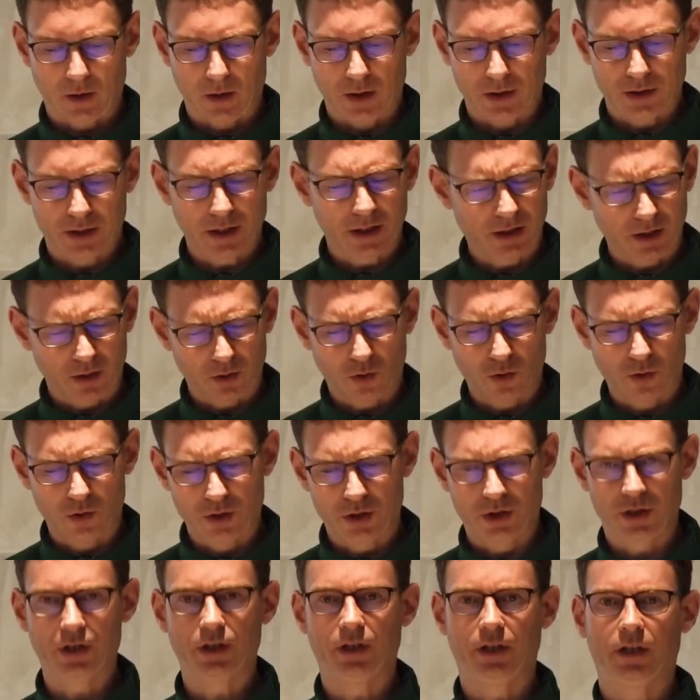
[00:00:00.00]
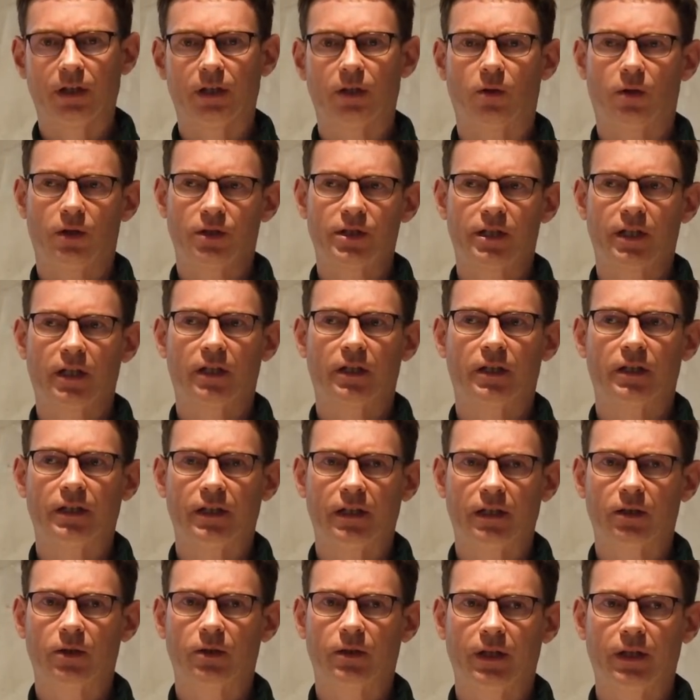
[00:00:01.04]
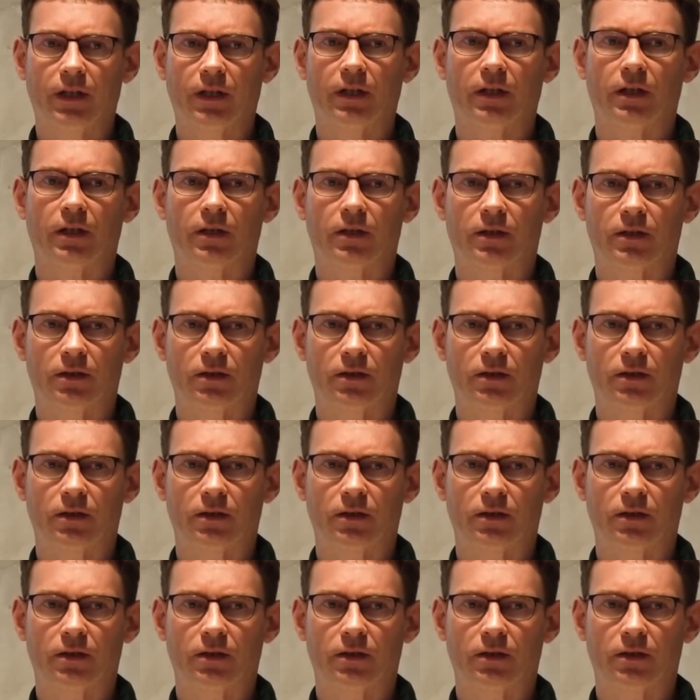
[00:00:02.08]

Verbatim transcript: 这个故事也，我想也会